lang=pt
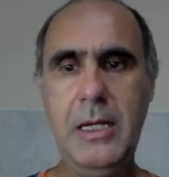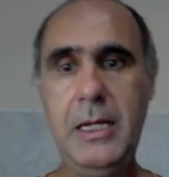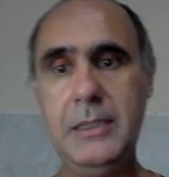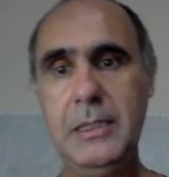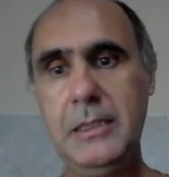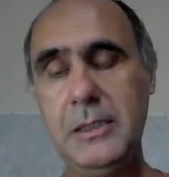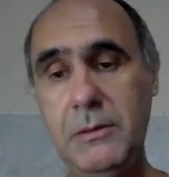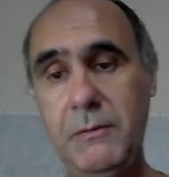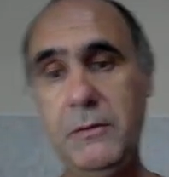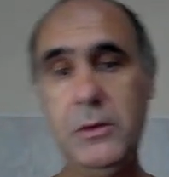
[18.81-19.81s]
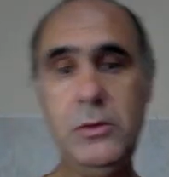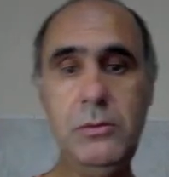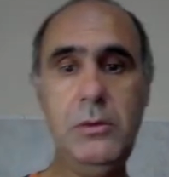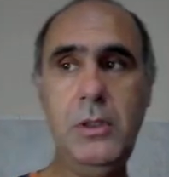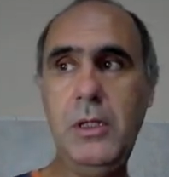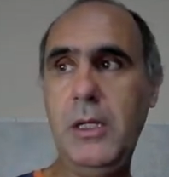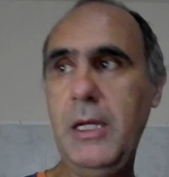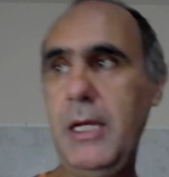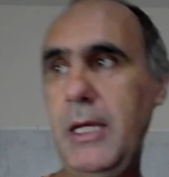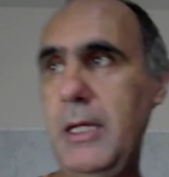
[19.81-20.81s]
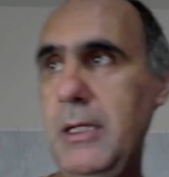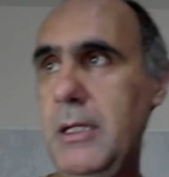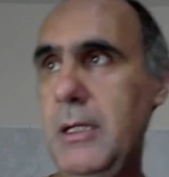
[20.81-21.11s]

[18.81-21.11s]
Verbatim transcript: A ideia desse vídeo é,